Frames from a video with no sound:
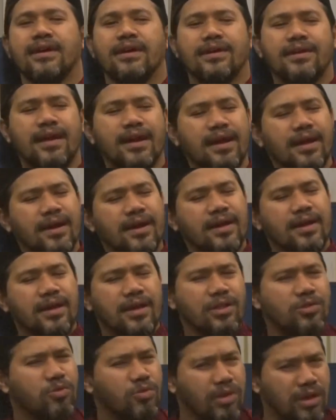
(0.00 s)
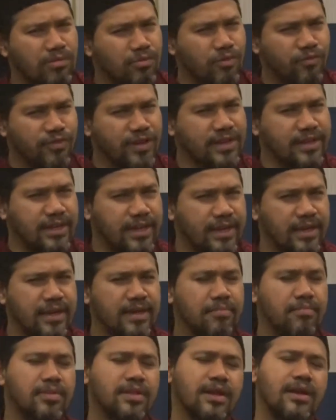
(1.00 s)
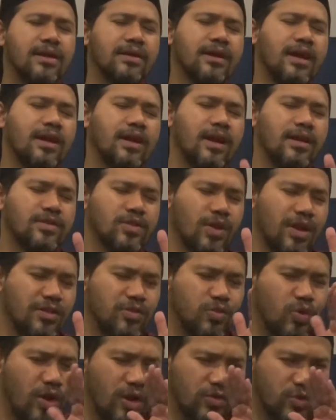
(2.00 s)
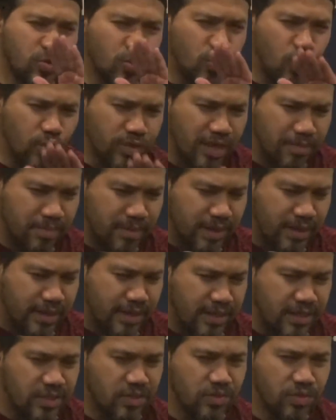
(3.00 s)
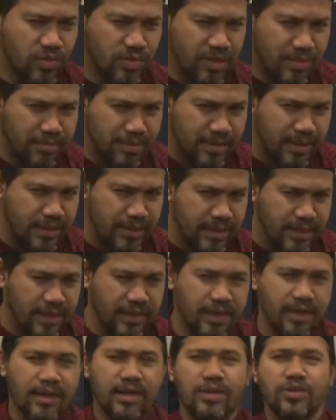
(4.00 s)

Nah, itu ilmu fikih menerangkan sholat itu harus rukunya begini, sujudnya begini.